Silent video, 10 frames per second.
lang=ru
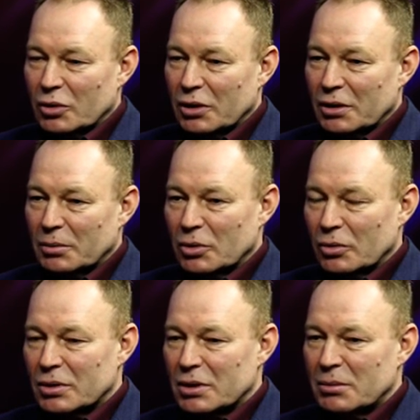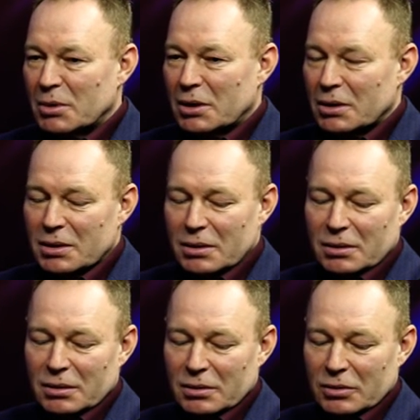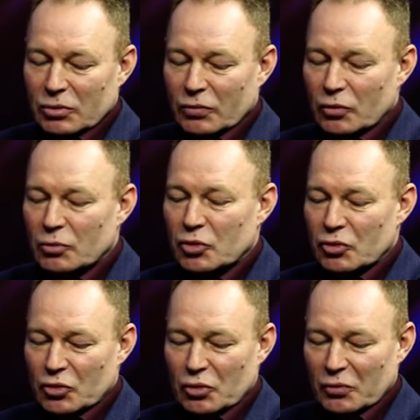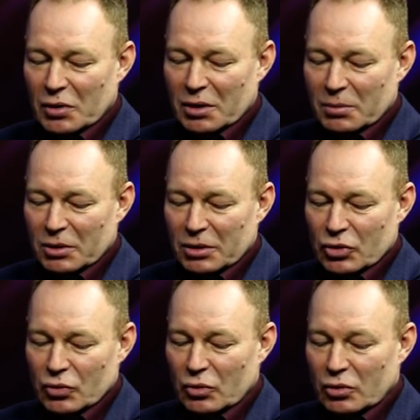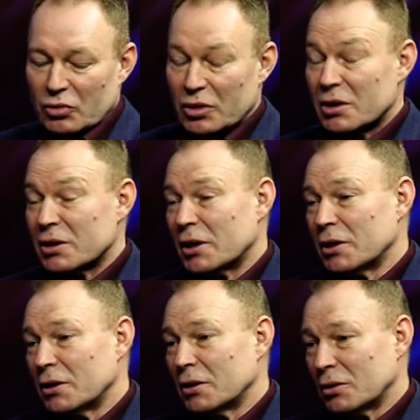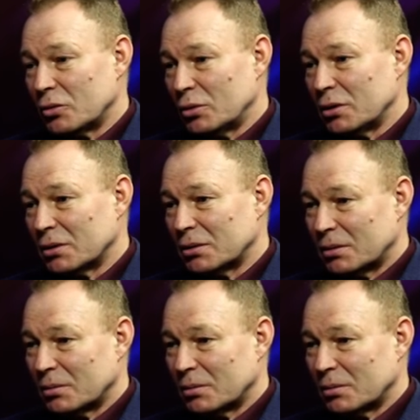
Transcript: только этим никто не занимается. А, э, суть в том, что еще к веткам-то еще относятся строительные отходы.